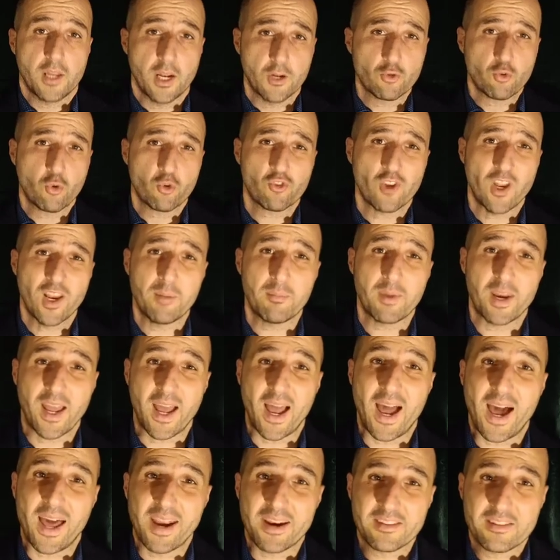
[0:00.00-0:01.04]
Nel suo
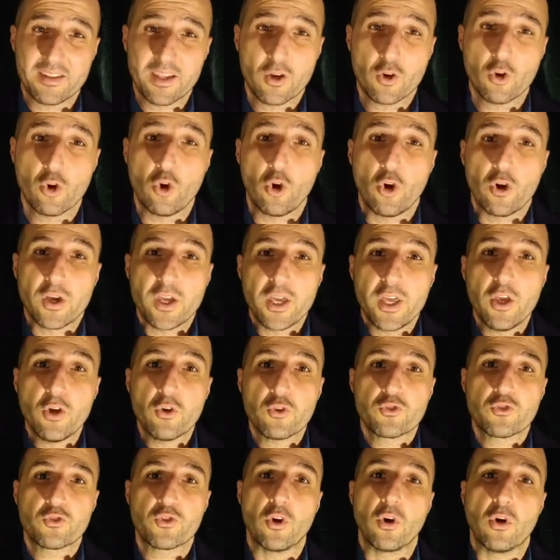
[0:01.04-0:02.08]
celebre articolo
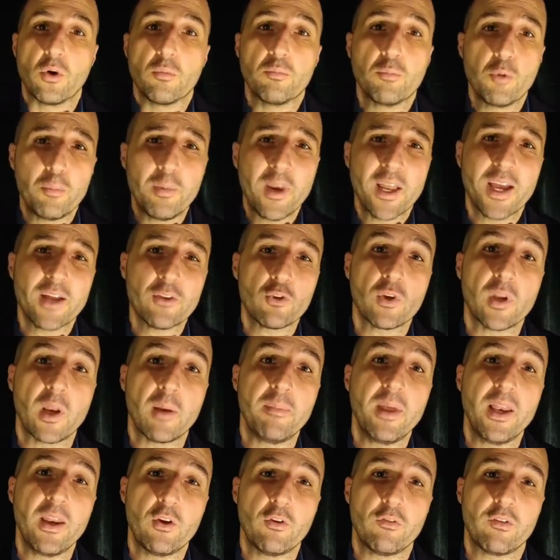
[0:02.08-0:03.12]
Io so, pubblicato nel
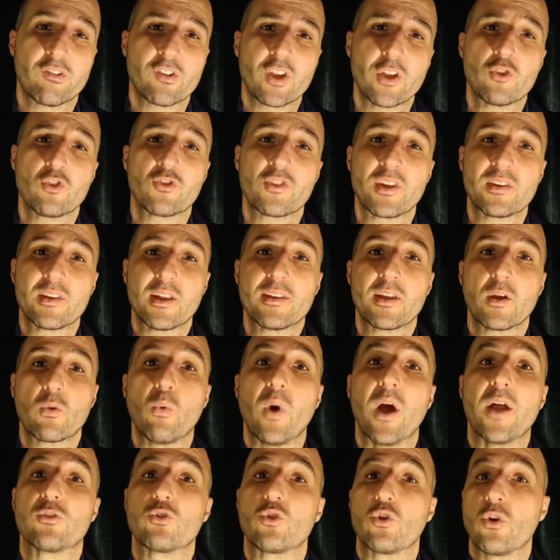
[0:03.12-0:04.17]

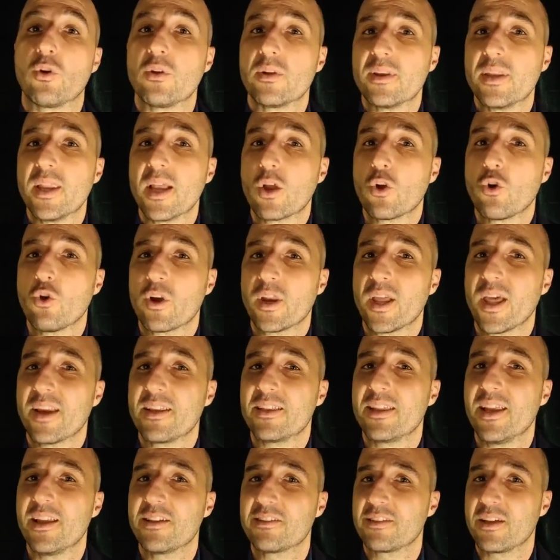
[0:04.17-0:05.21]
1974 nel
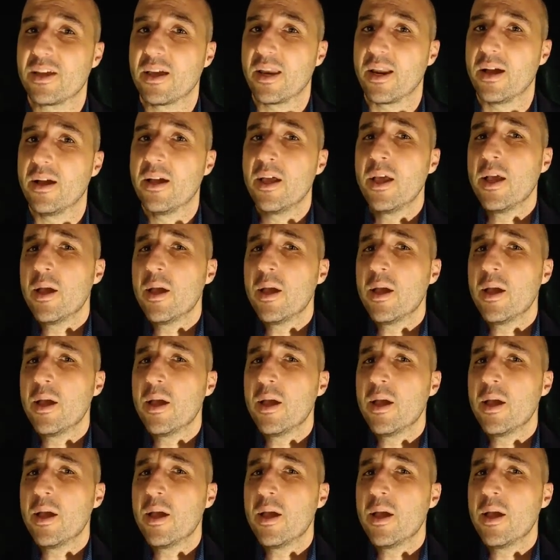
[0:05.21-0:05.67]
Corriere della Sera,